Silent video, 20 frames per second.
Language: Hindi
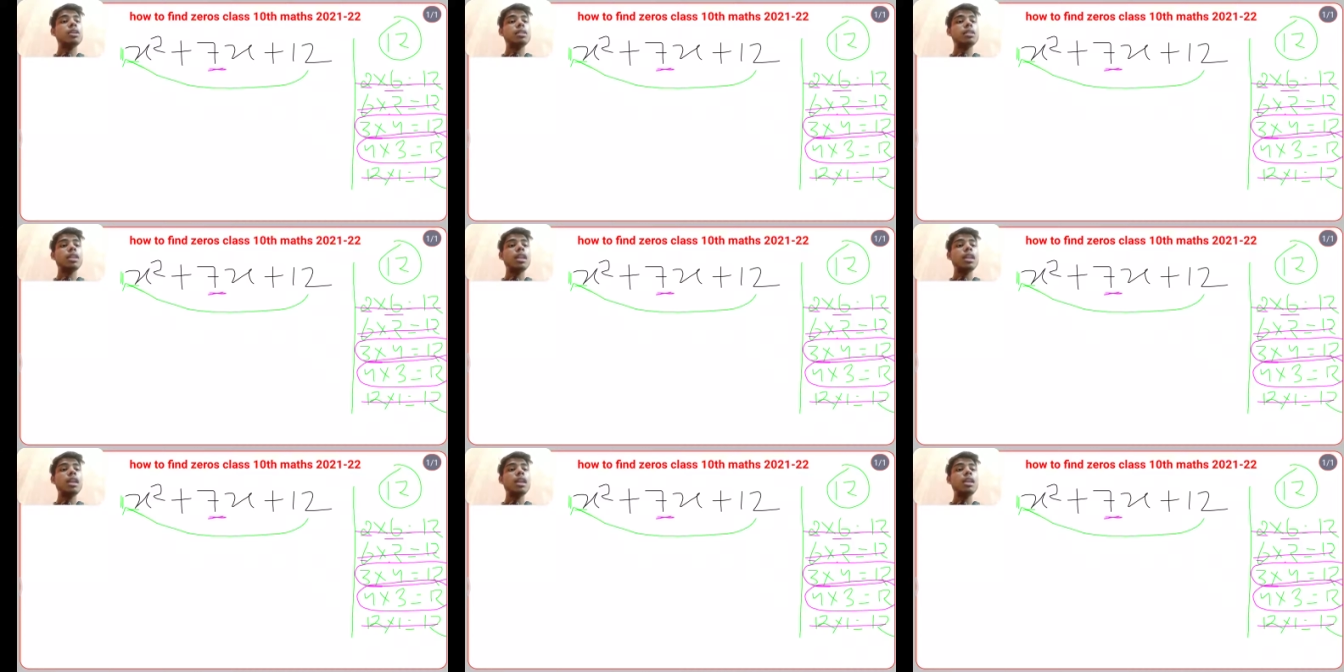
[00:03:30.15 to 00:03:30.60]

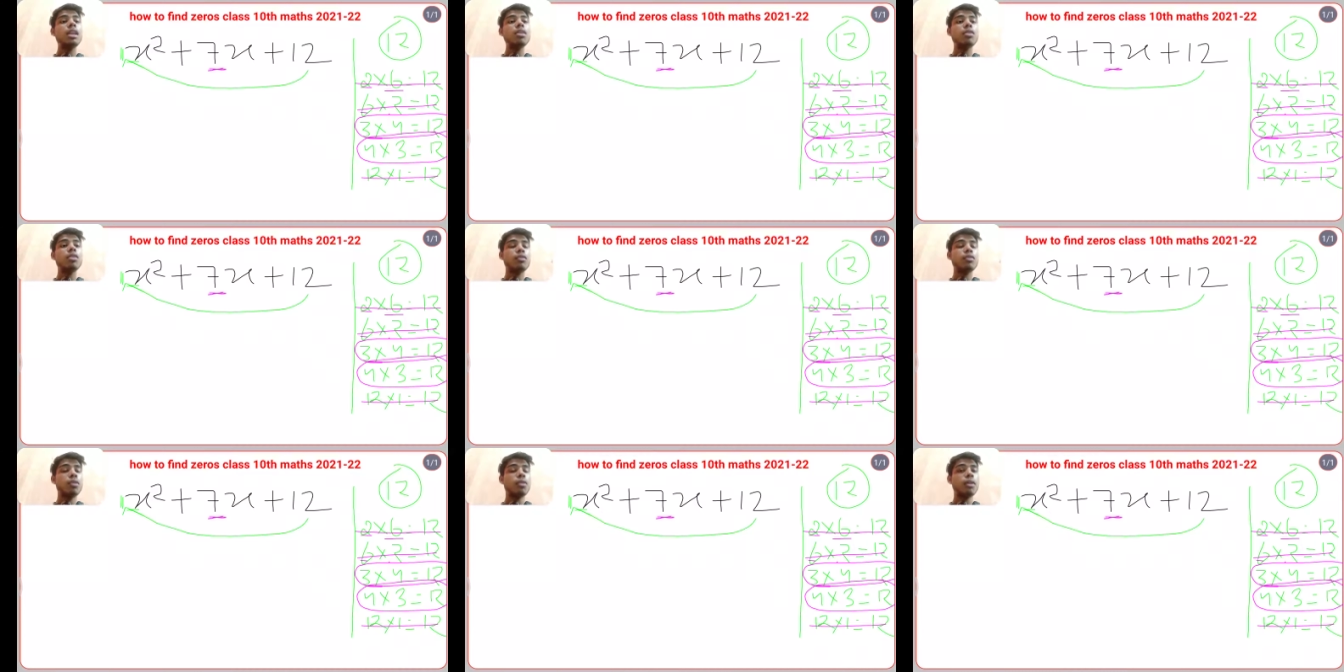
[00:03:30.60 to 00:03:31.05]
थ्री
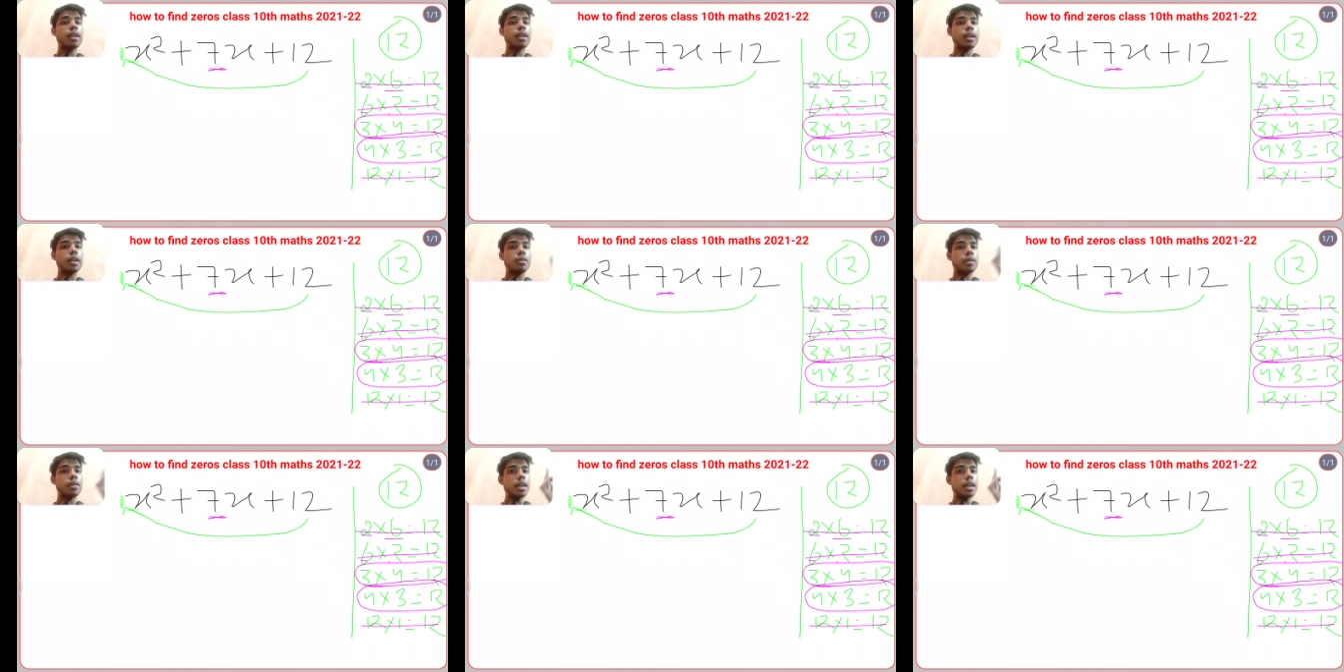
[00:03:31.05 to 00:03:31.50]
और फोर ले
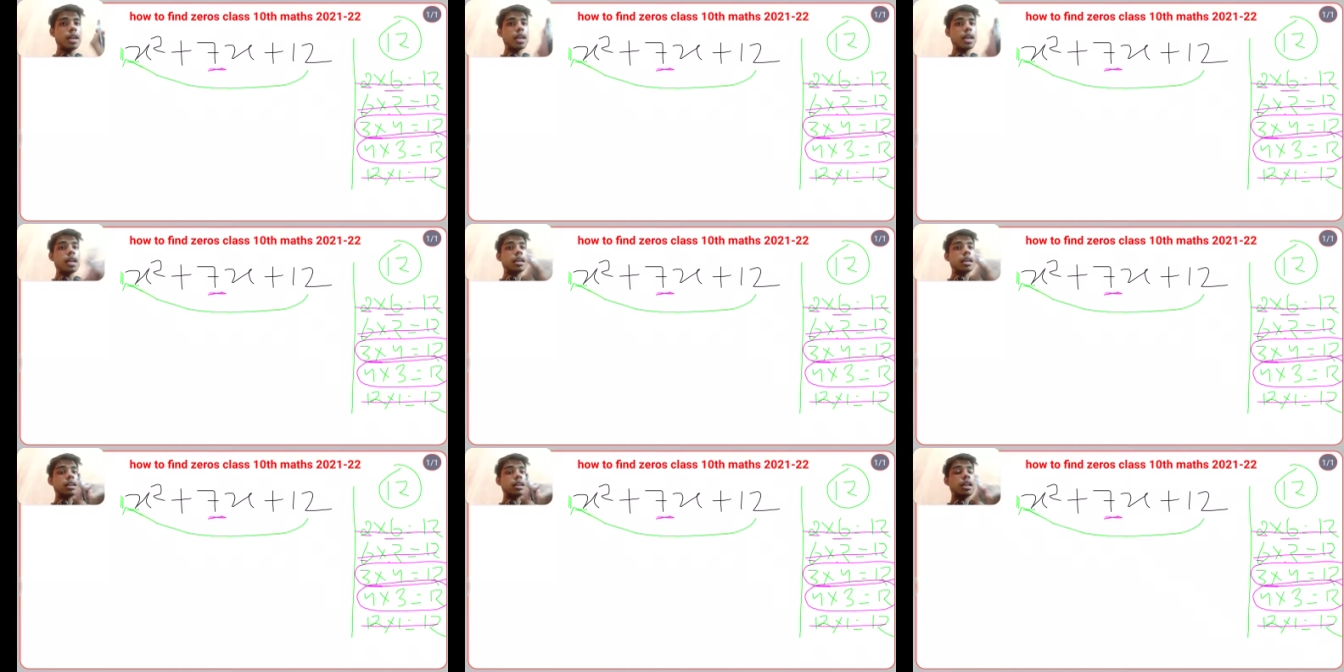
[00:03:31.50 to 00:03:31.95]
रहा हूँ ओके
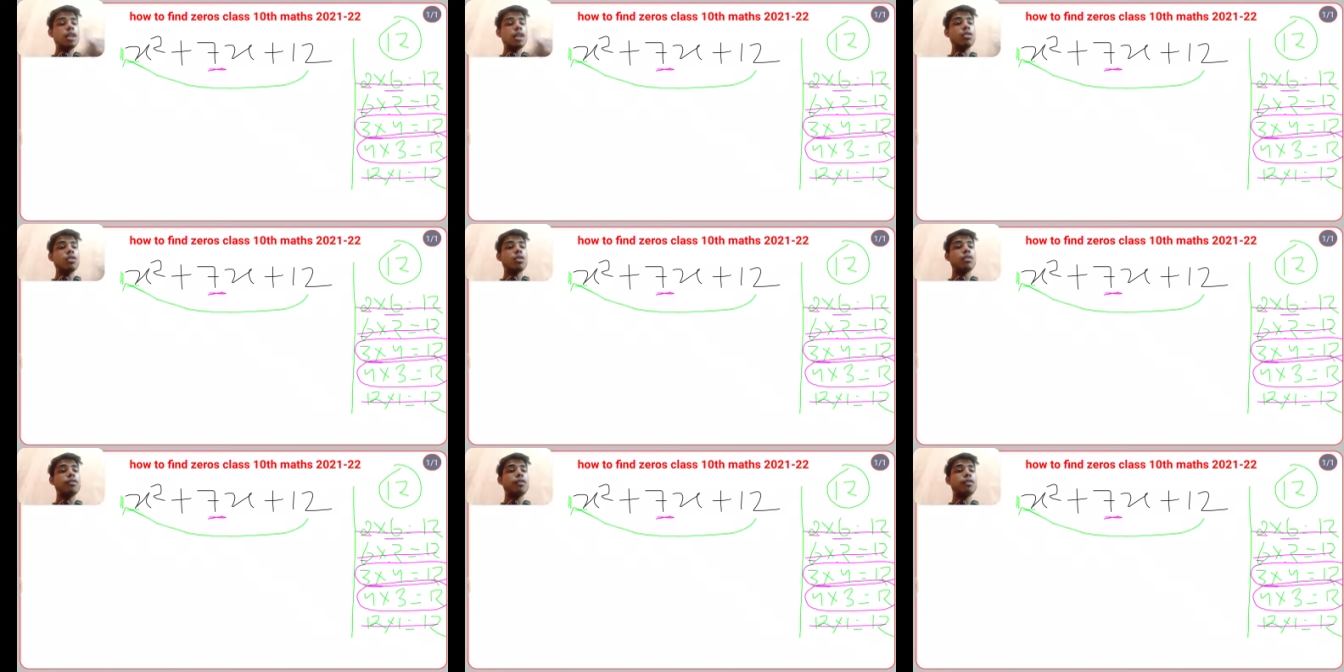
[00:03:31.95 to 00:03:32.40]
थ्री
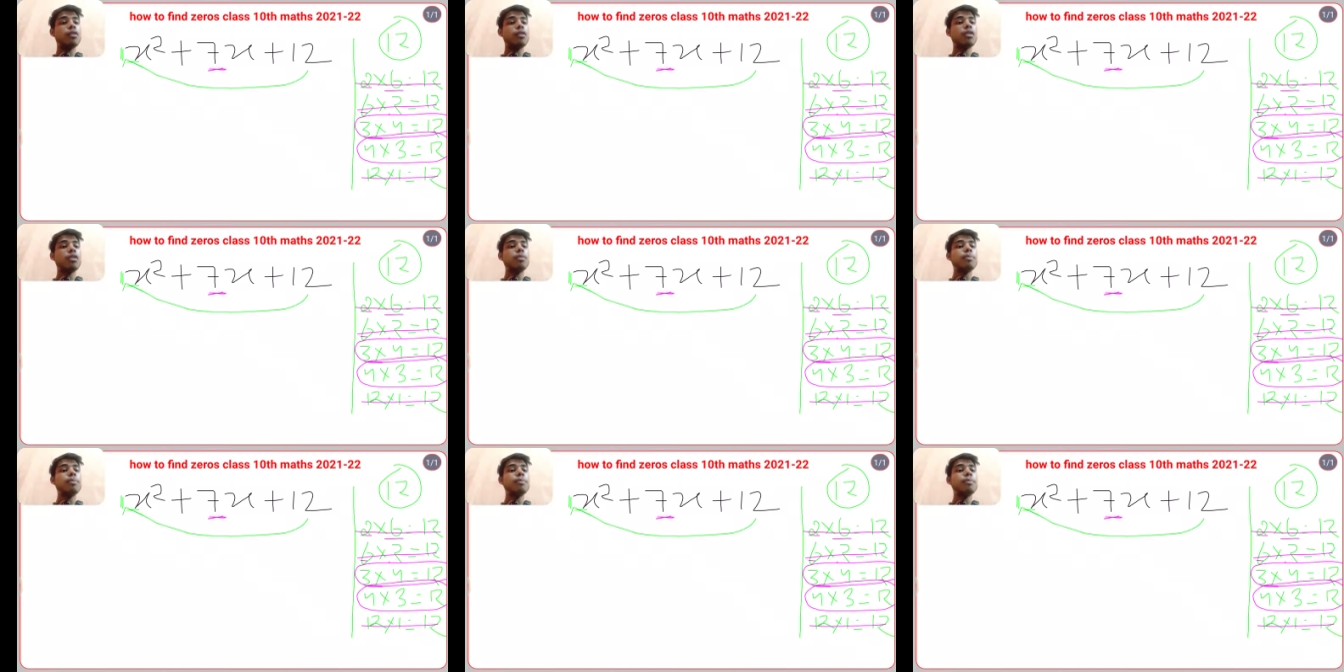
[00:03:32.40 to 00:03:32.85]
और फोर